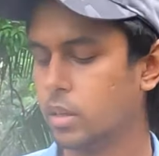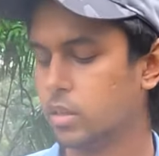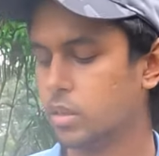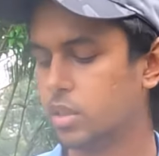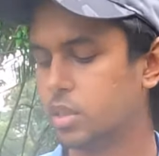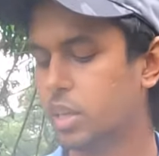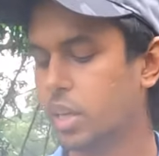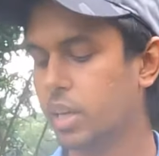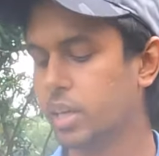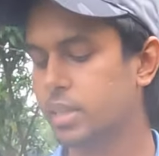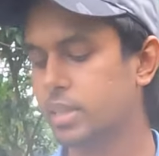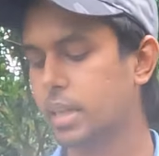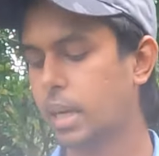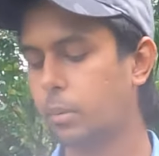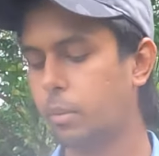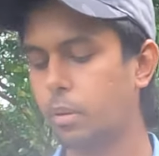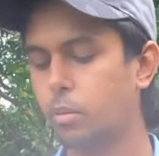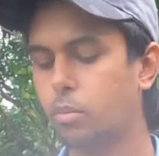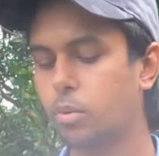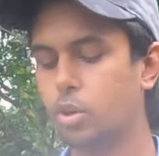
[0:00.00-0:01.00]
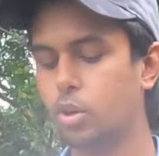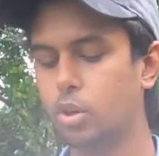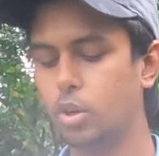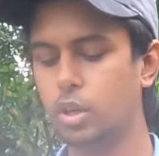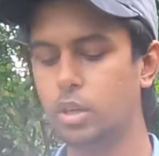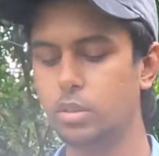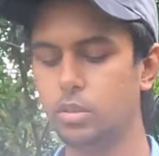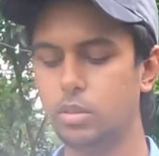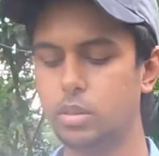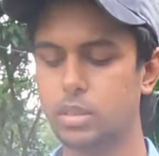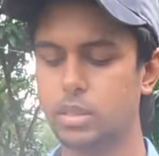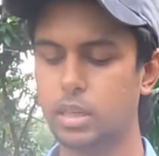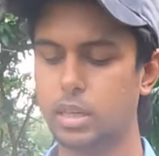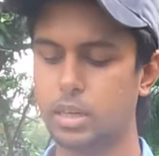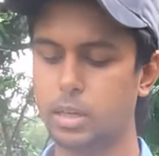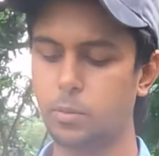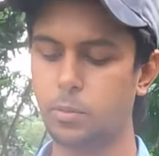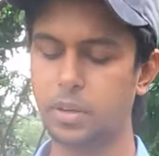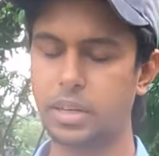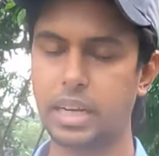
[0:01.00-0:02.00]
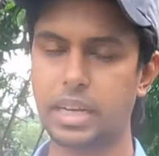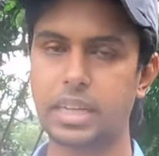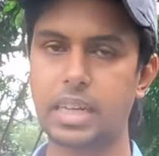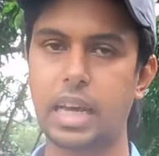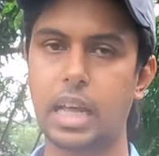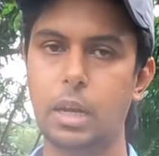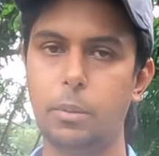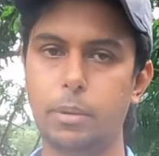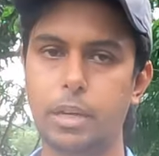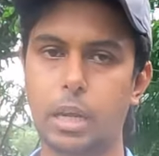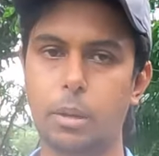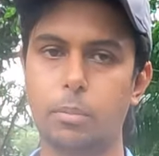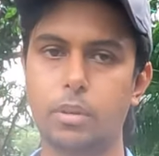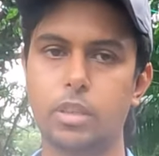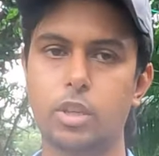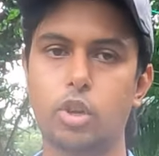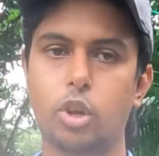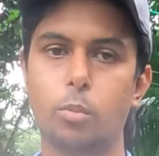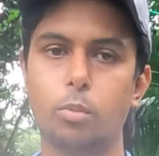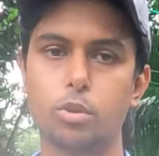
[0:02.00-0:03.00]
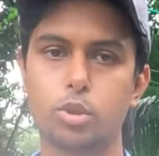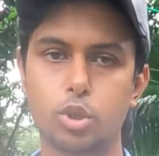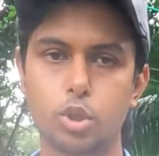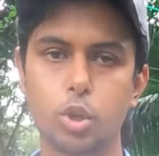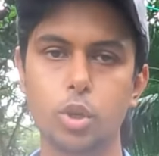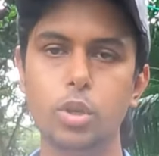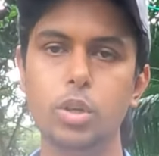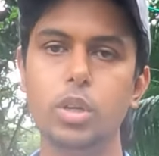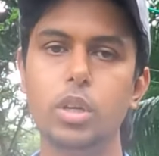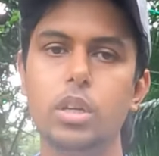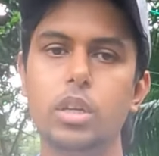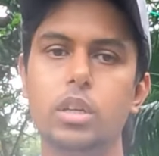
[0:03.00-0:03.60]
তো সেক্ষেত্রে আমার মনে হয় সার্টিফাইড একটা হেলমেট আমাদের অবশ্যই